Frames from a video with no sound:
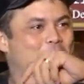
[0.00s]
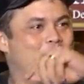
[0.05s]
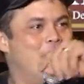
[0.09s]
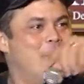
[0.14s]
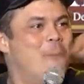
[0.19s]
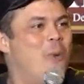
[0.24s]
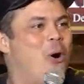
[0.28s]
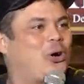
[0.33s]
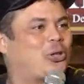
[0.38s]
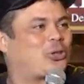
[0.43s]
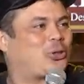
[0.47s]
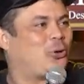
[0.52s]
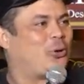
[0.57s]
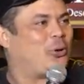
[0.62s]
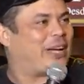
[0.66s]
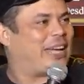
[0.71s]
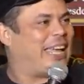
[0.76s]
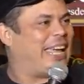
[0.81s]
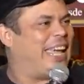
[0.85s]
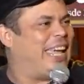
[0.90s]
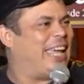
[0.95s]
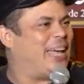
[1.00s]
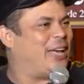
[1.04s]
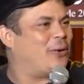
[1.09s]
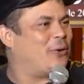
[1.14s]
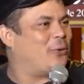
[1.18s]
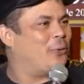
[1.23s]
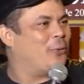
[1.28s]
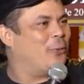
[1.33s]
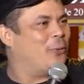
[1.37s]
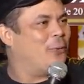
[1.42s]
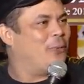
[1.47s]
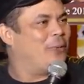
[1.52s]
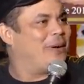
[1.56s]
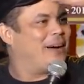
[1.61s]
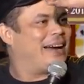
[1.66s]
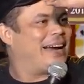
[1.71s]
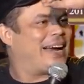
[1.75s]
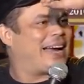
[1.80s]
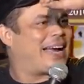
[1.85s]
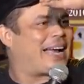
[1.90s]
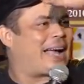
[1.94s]
motoqueiro,
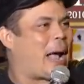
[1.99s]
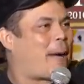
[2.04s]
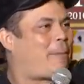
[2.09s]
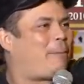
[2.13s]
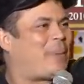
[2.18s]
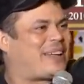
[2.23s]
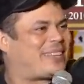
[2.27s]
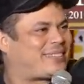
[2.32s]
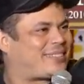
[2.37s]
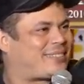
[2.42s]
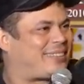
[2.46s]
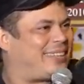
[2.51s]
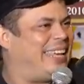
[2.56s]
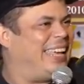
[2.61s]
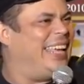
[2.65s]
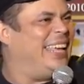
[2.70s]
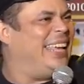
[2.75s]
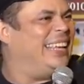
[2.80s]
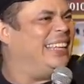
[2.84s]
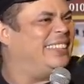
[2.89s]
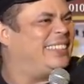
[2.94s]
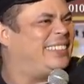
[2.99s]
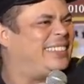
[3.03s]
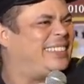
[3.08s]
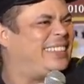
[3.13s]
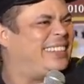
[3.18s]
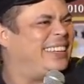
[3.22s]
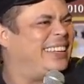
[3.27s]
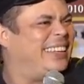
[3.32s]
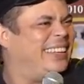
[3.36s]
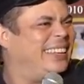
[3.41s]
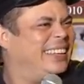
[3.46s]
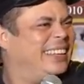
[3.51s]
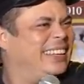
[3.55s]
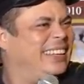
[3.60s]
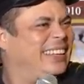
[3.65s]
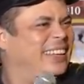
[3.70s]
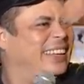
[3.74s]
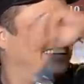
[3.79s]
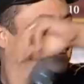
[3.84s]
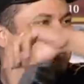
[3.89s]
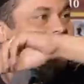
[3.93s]
capacete.
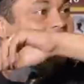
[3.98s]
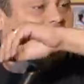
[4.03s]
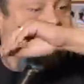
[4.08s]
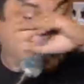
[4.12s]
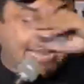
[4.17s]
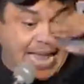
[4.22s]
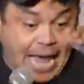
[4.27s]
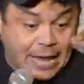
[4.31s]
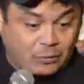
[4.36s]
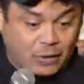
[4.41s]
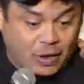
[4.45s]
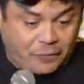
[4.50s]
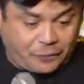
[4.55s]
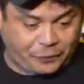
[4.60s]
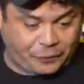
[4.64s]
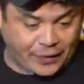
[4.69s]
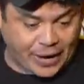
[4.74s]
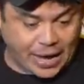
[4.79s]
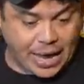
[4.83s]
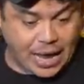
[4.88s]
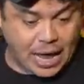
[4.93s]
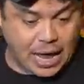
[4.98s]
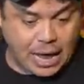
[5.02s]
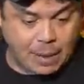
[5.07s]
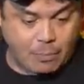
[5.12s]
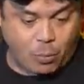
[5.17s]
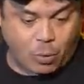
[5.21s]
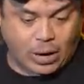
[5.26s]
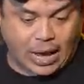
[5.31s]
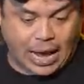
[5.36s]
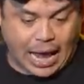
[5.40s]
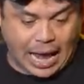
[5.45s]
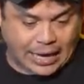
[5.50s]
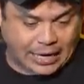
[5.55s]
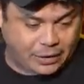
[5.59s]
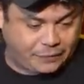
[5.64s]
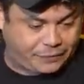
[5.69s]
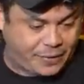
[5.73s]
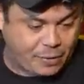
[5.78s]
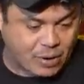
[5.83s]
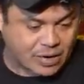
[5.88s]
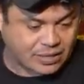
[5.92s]
E aí nós freamos, cara,
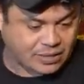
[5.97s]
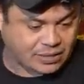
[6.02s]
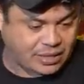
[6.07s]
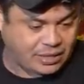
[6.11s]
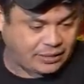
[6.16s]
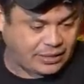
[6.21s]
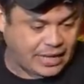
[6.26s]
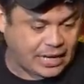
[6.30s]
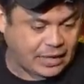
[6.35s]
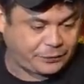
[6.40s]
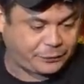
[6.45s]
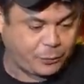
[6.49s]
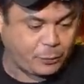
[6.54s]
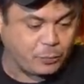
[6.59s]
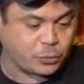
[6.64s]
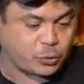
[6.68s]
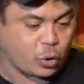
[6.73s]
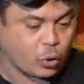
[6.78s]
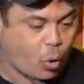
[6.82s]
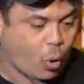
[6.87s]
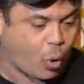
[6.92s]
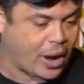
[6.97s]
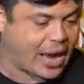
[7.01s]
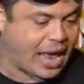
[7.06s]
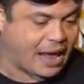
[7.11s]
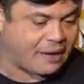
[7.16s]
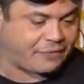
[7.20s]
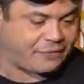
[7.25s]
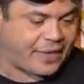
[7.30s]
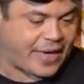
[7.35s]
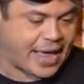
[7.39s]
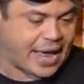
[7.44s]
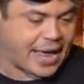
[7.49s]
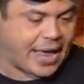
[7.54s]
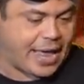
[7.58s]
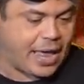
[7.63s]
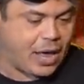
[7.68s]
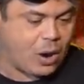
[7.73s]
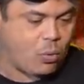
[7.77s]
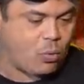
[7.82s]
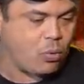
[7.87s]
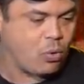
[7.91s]
e vi um acidente, fomos socorrer a véia.
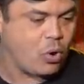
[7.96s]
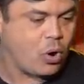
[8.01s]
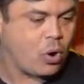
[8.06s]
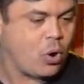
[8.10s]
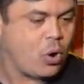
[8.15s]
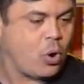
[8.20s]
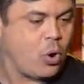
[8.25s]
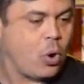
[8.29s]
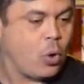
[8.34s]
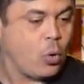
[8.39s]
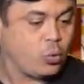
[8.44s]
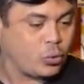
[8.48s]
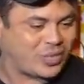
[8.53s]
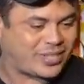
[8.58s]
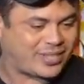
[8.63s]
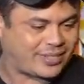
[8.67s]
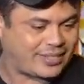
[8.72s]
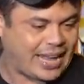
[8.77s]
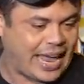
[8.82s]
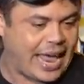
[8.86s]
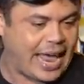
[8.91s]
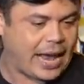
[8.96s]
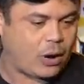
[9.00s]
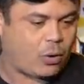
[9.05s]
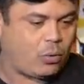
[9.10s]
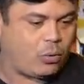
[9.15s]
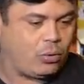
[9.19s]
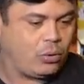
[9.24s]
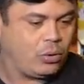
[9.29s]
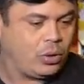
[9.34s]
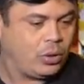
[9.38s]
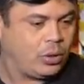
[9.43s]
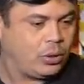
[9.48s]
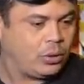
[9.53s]
Eu, o cego,